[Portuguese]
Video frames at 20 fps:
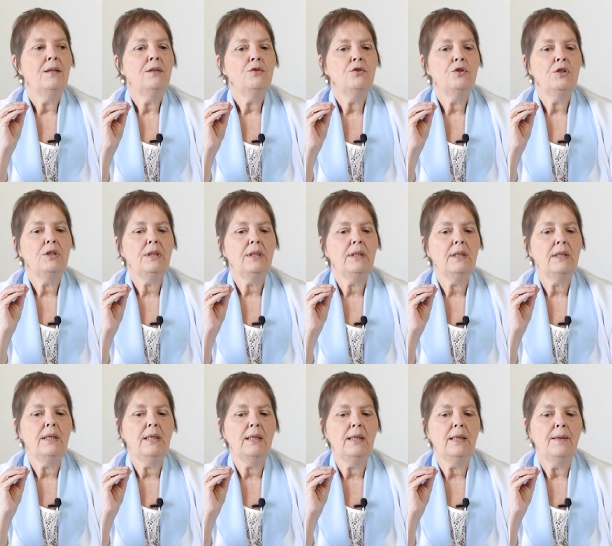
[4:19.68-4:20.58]
de
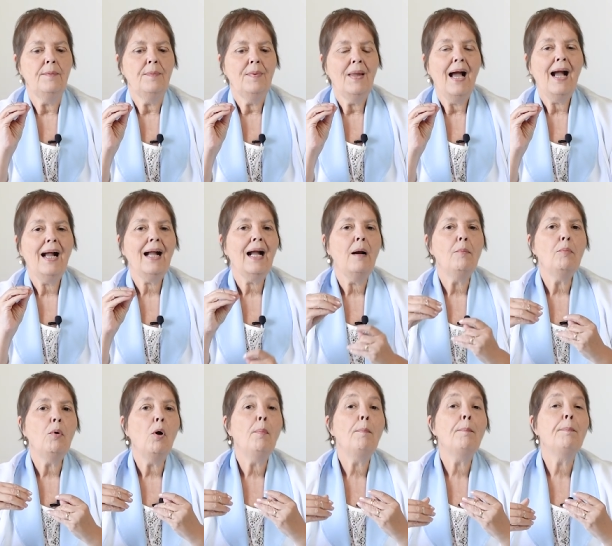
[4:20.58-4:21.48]
que
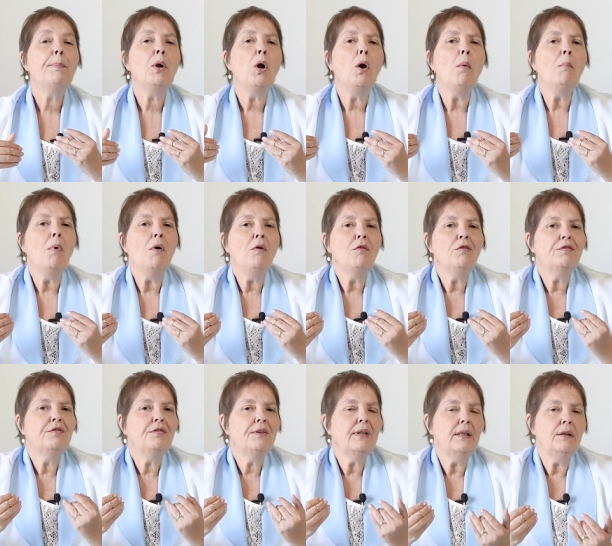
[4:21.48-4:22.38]
acabou
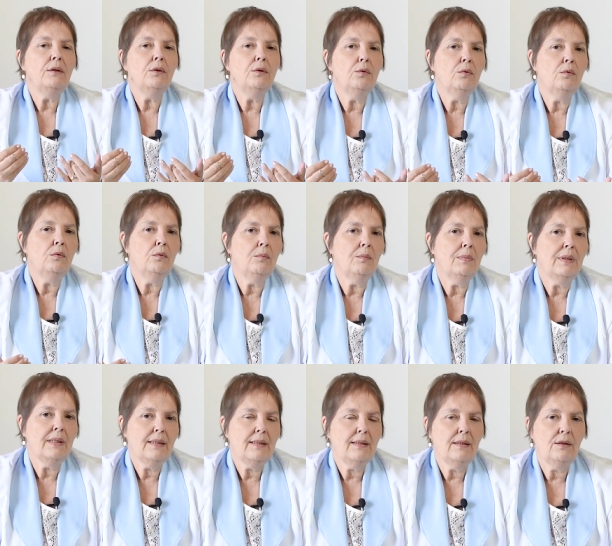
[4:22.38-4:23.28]
promovendo
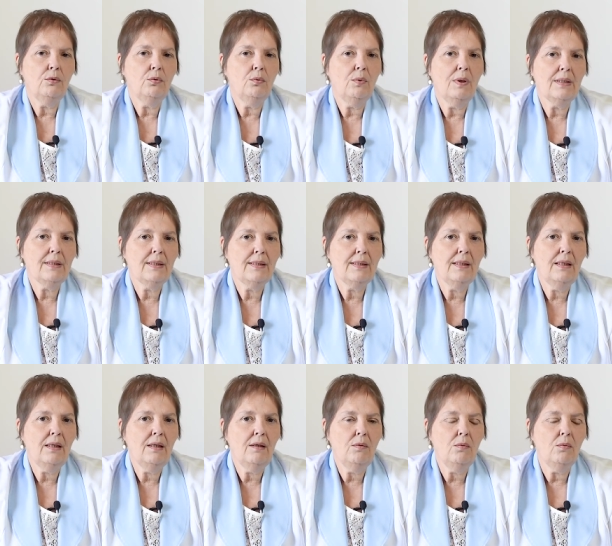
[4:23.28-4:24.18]
uma
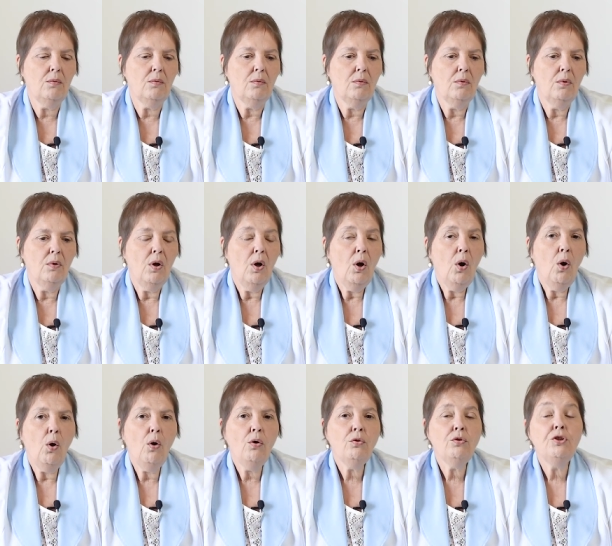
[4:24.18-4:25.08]
situação
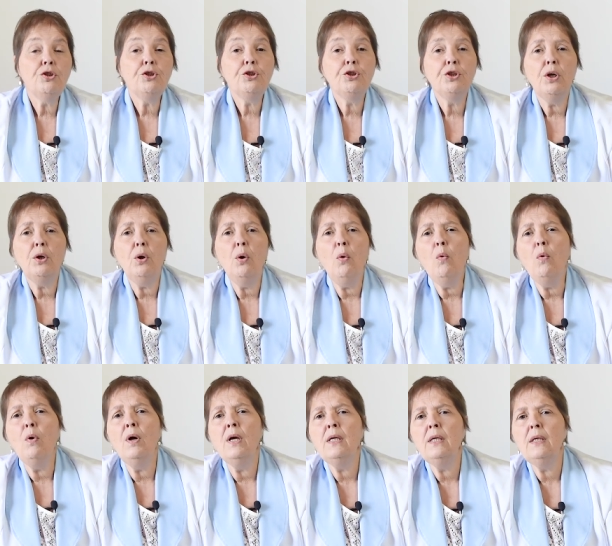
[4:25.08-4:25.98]
onde gerou
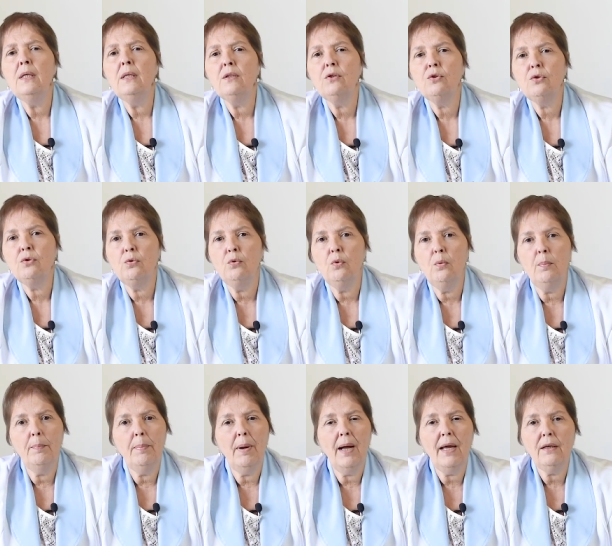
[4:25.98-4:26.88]
um risco
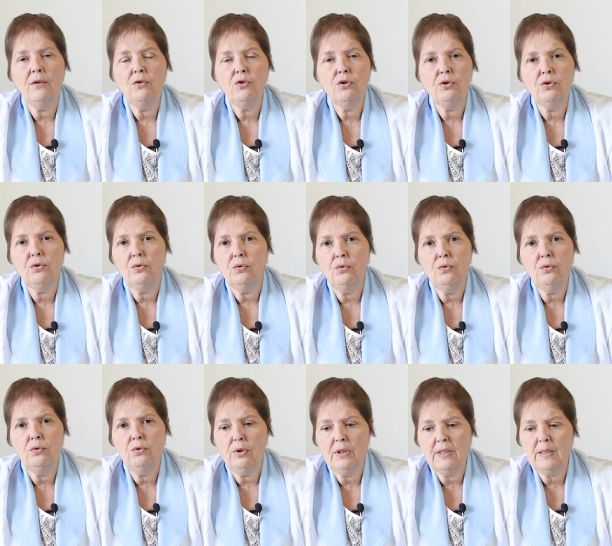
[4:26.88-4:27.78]
para os,
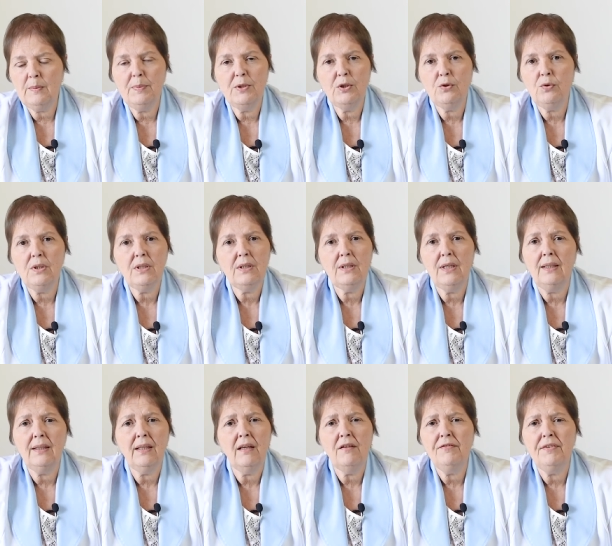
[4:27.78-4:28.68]
as pessoas que
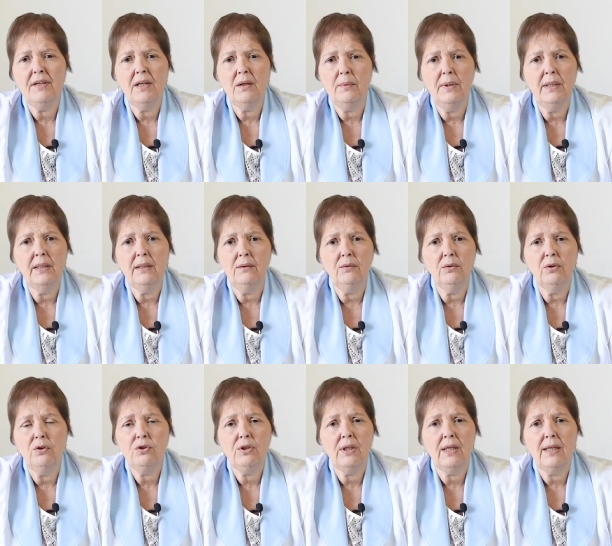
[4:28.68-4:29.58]
até frequentam
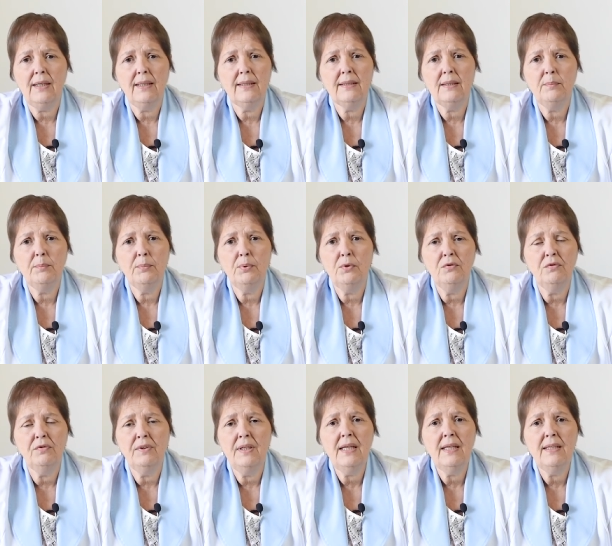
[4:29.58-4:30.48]
nossa casa por
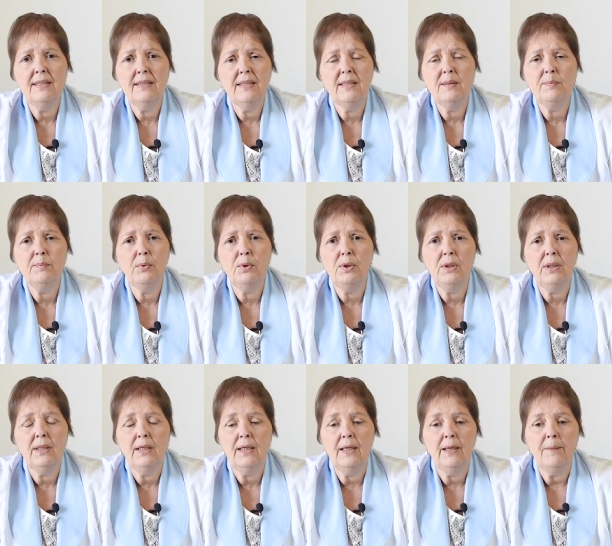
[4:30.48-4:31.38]
vezes. Por
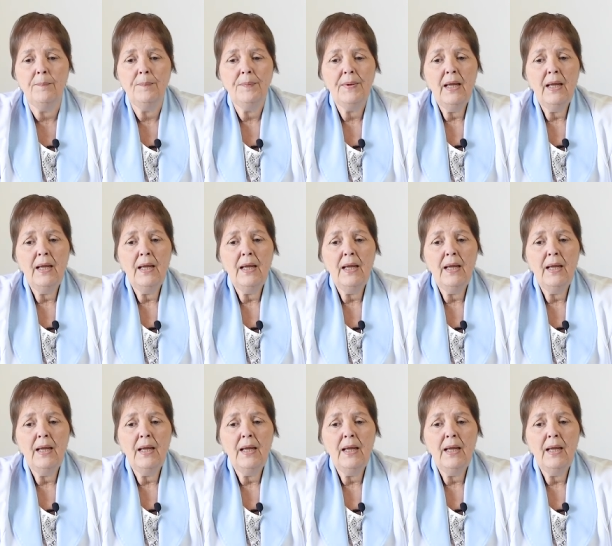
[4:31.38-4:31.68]
quê?